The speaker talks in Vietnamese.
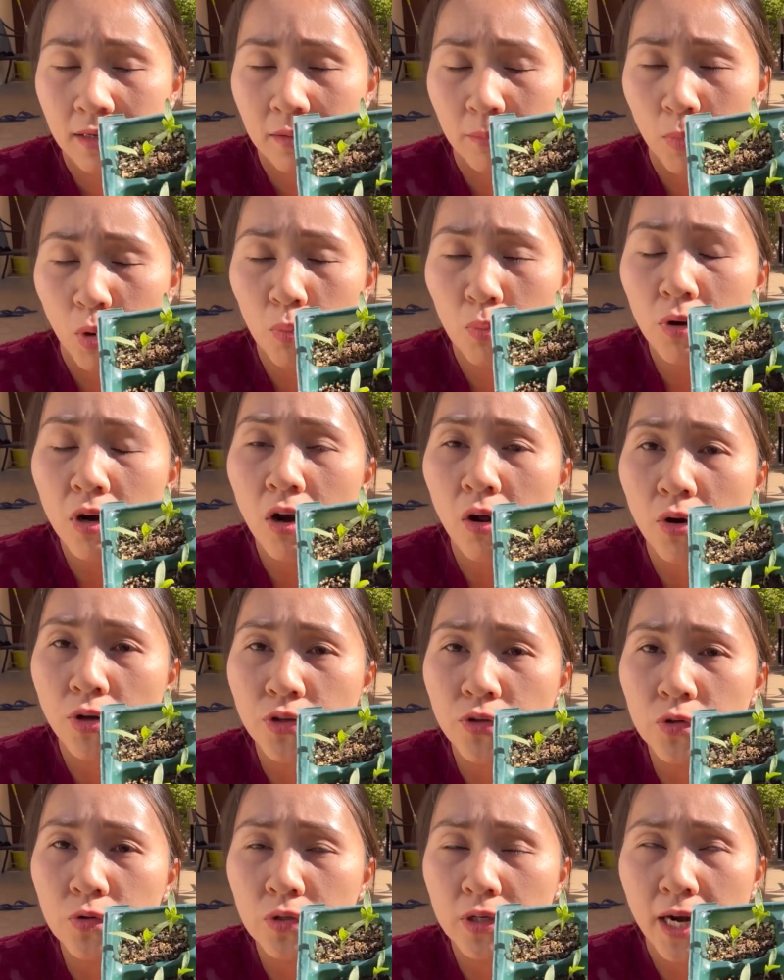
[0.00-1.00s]
một cái loại
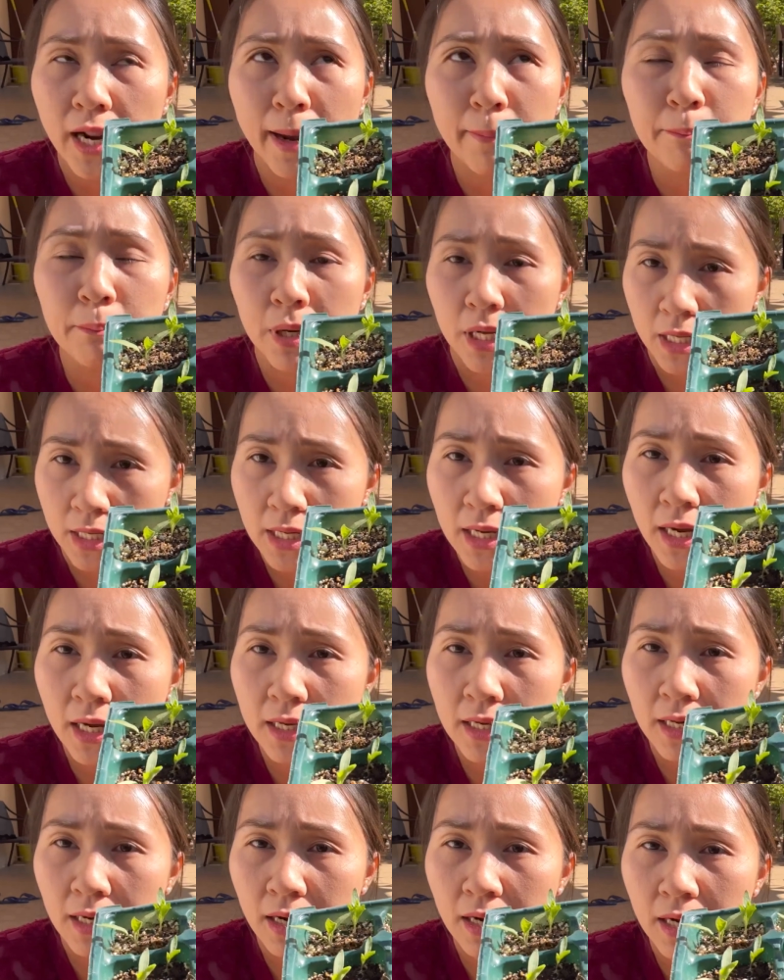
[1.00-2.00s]
dưa Nam Mỹ
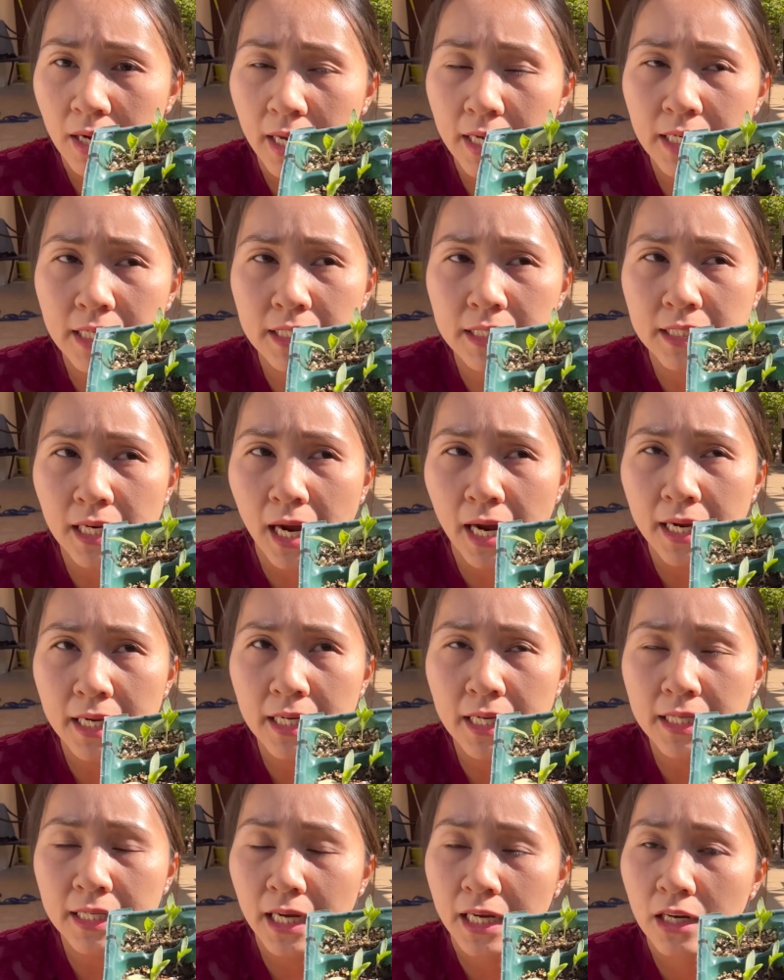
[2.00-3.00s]
hay gì đó. Thấy cái trái
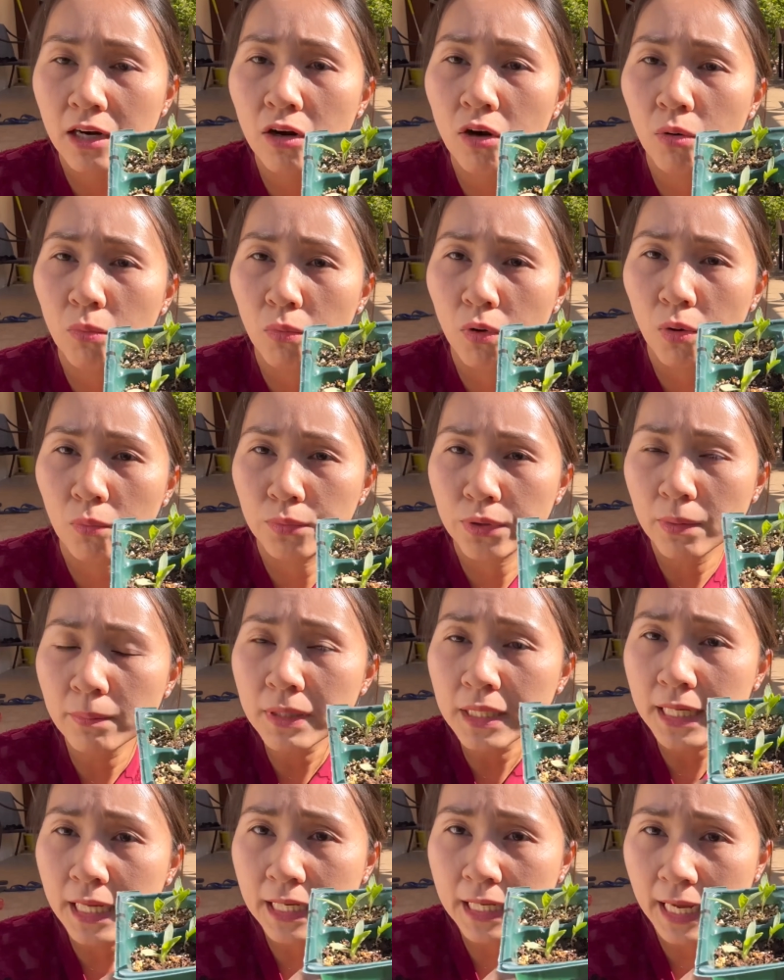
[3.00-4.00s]
cái cây nó lùng lùng giống
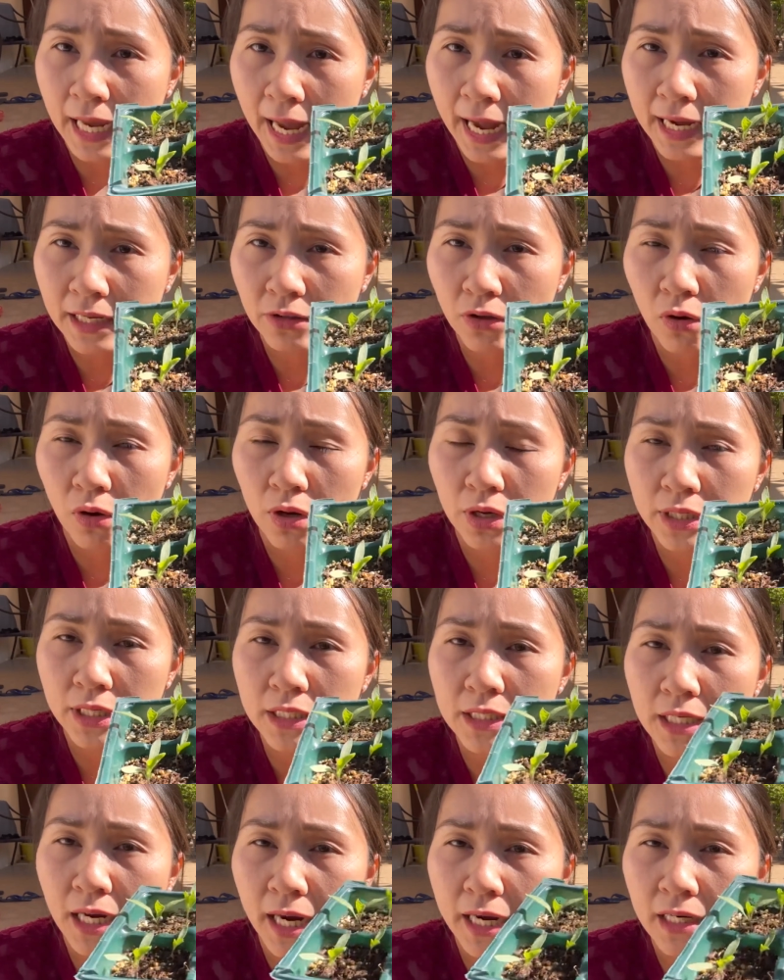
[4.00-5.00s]
như cây cà thôi,
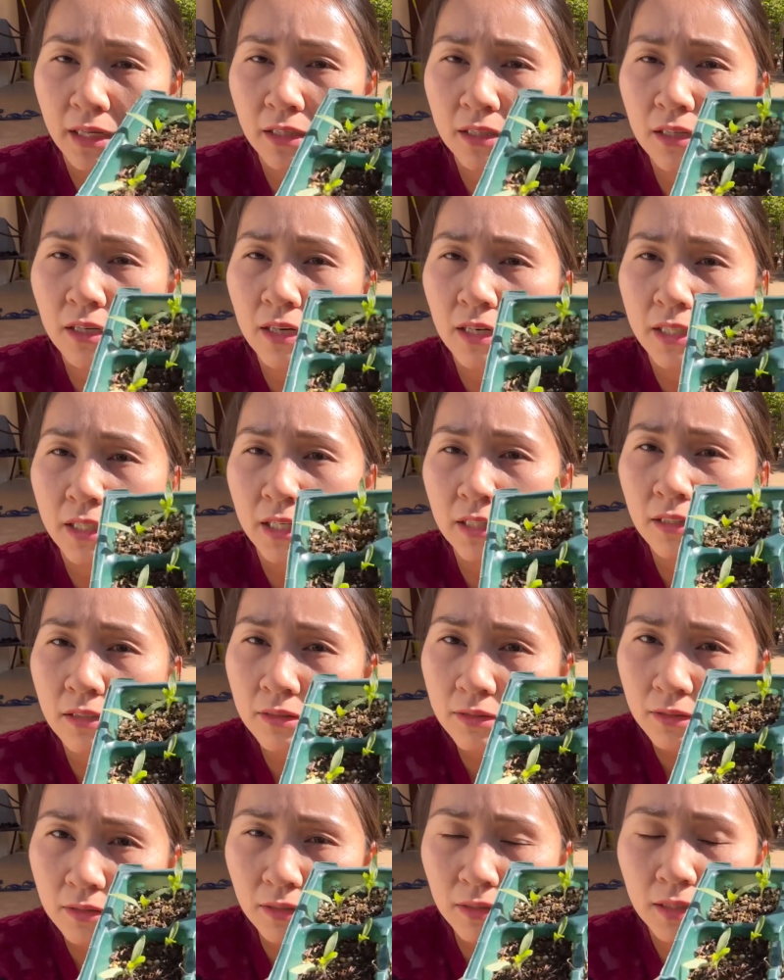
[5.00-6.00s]
cái trái nó rất là dễ
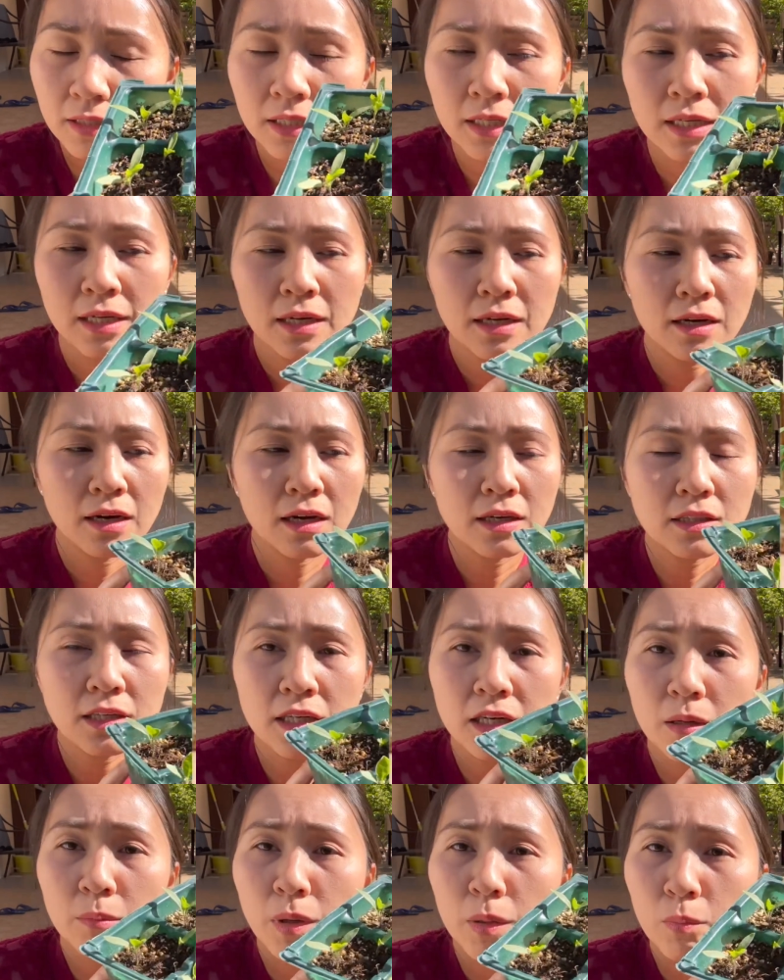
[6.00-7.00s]
thương đó,
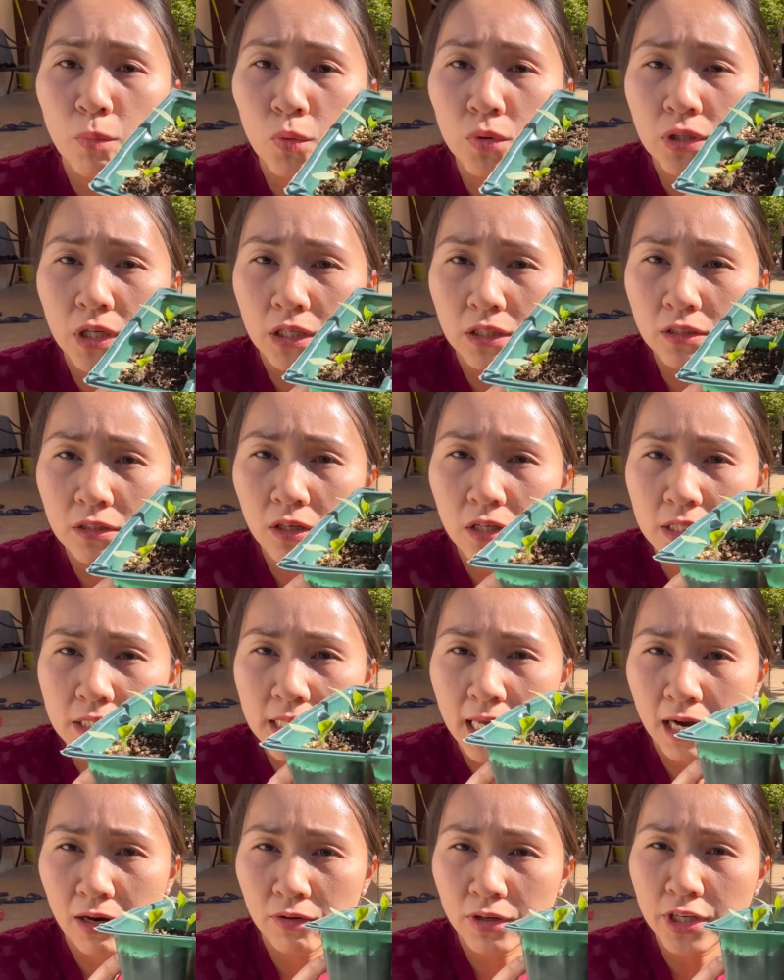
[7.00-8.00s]
cho nên mình mua thử coi
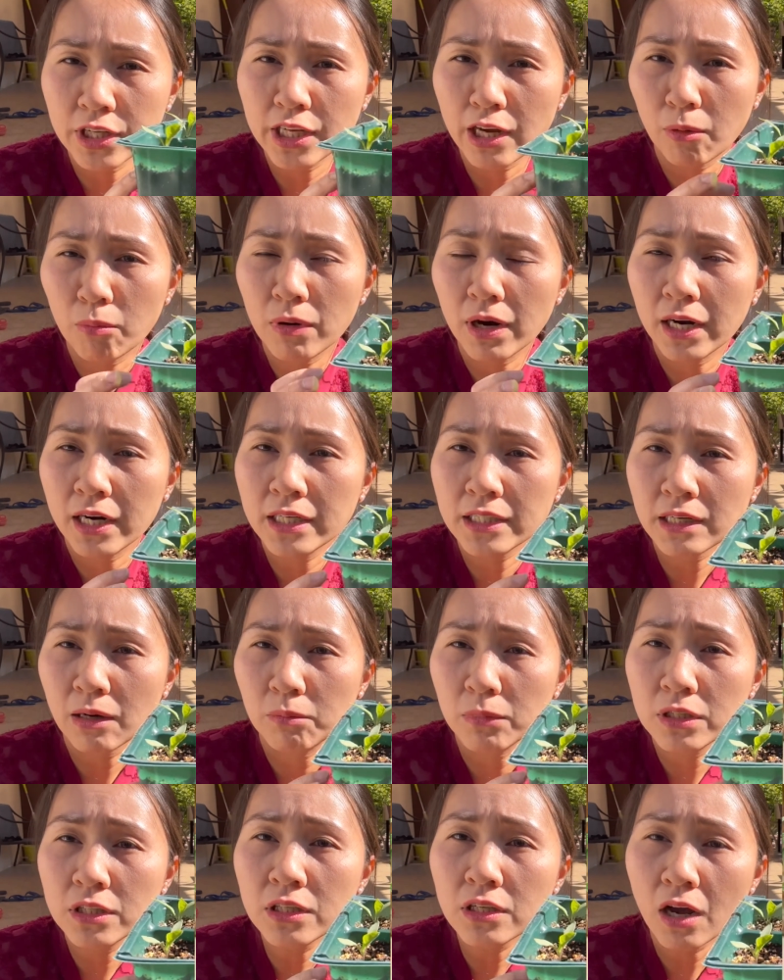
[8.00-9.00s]
sao. Hy vọng là nó
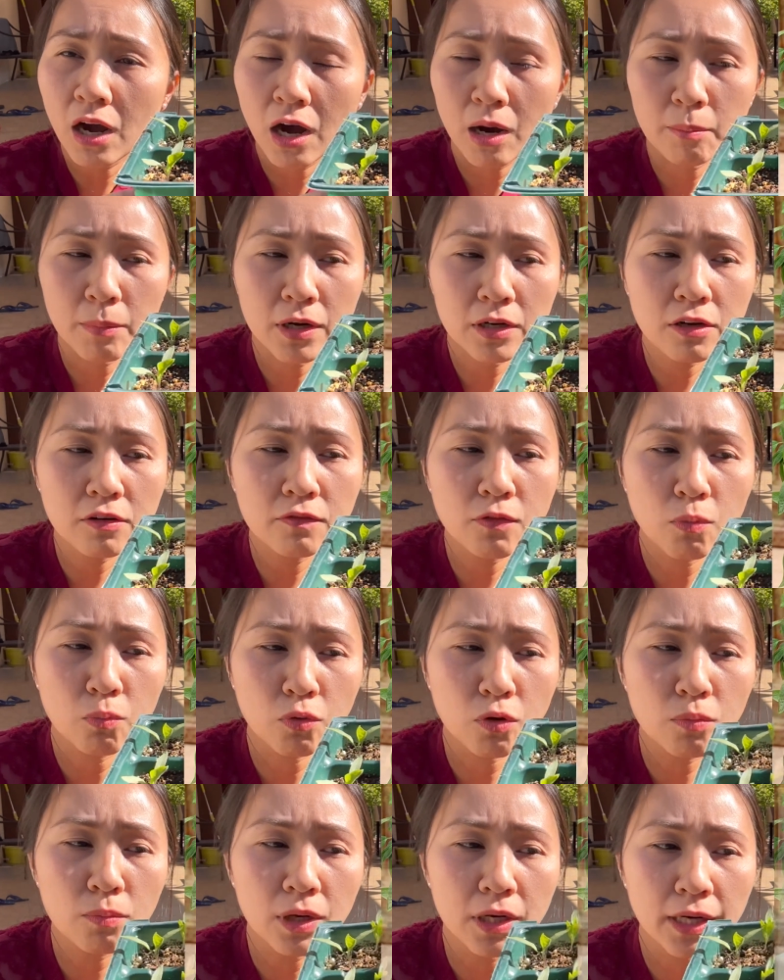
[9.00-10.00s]
trồng nó thích hợp ở cái
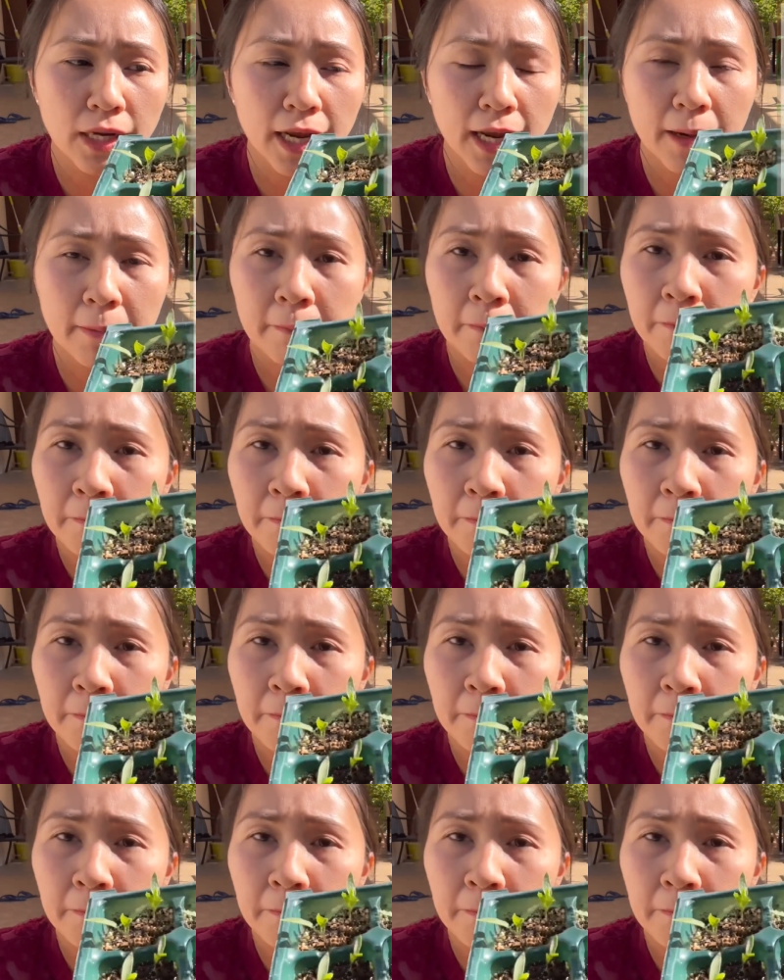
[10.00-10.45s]
vùng của mình ha.